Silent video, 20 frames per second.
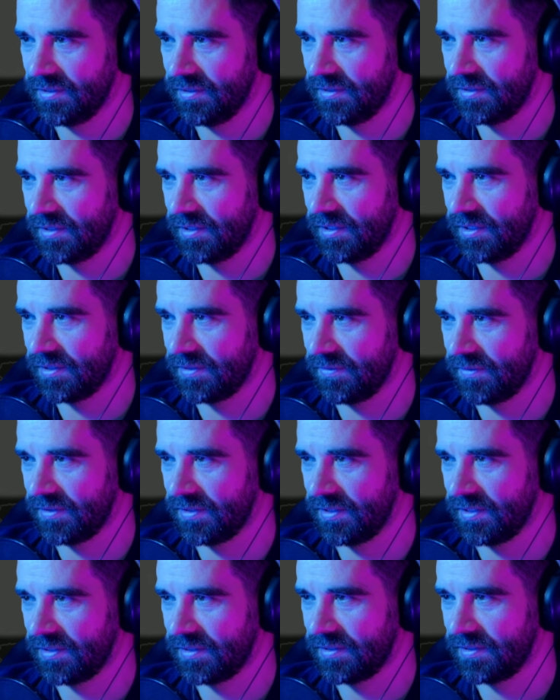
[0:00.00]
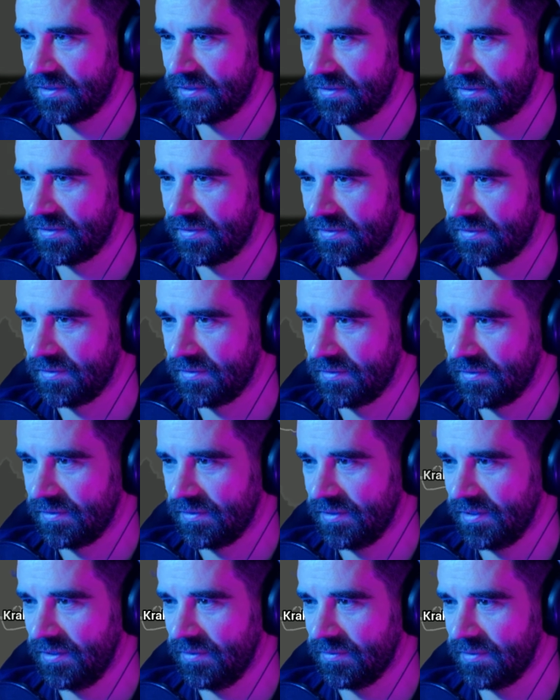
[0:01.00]
Ale co jest za nazwa trasy?
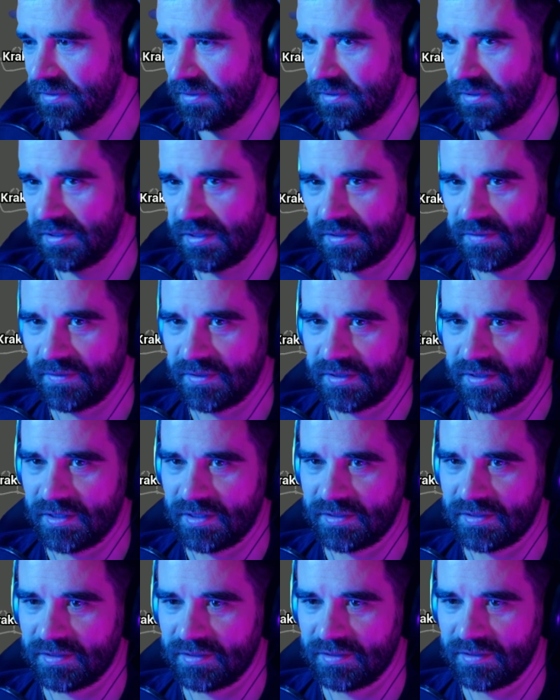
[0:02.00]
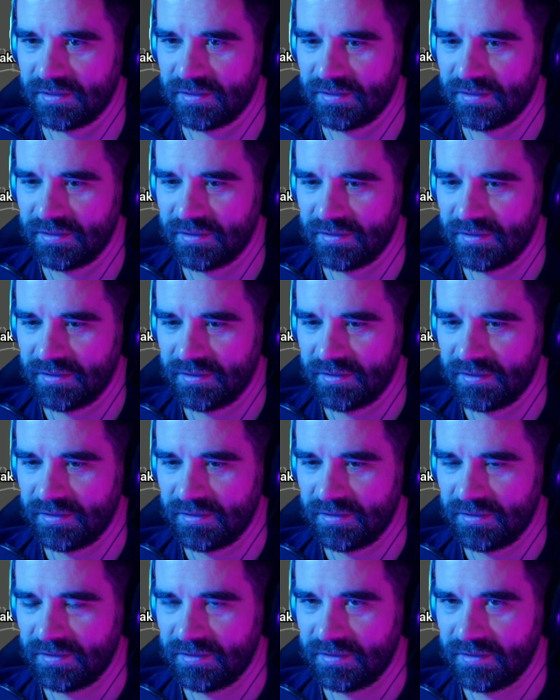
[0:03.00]
nie wiem, co jest nazwa trasy.
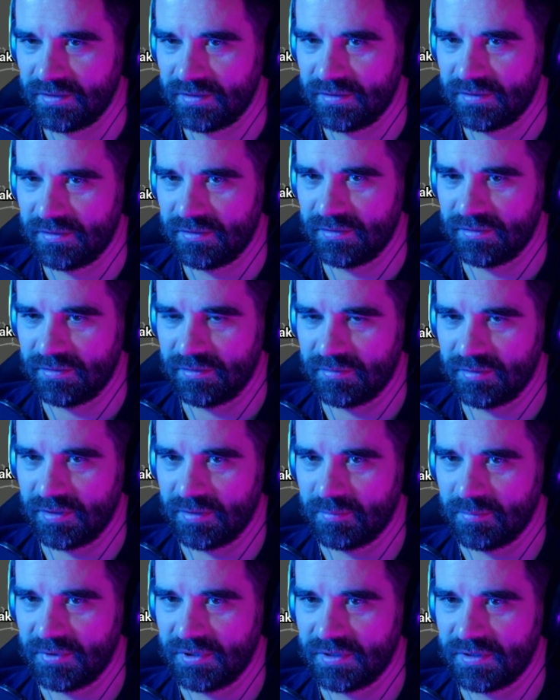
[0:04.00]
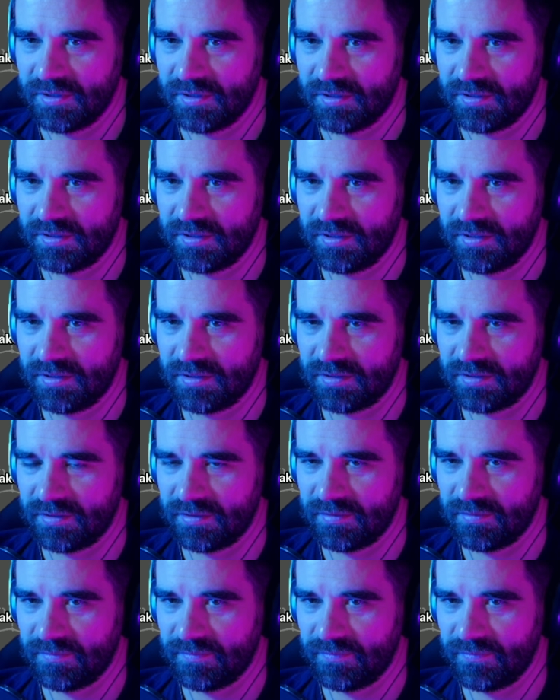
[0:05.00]
E, nie wiem,
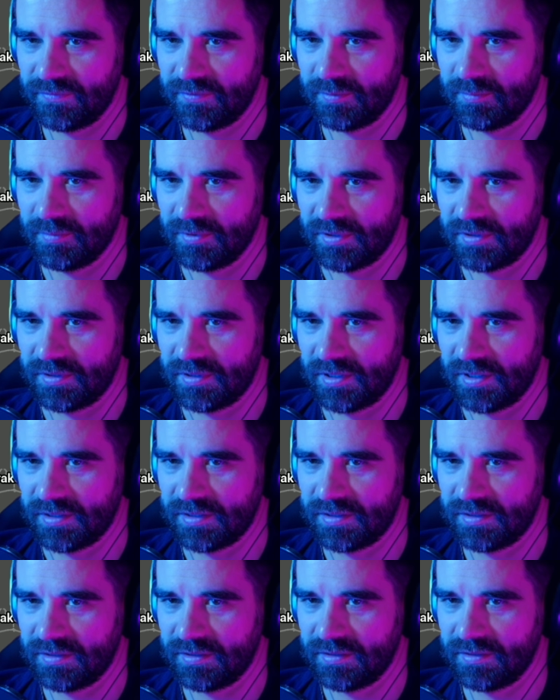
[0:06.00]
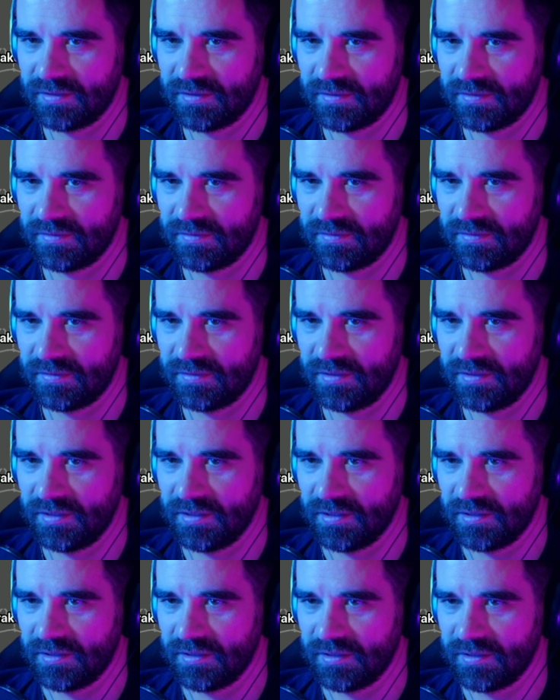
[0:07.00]
XXX, numer trasy,
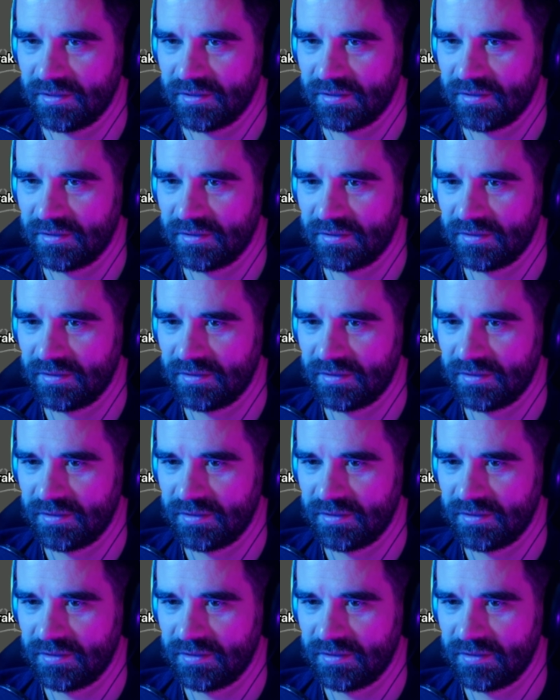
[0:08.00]
1.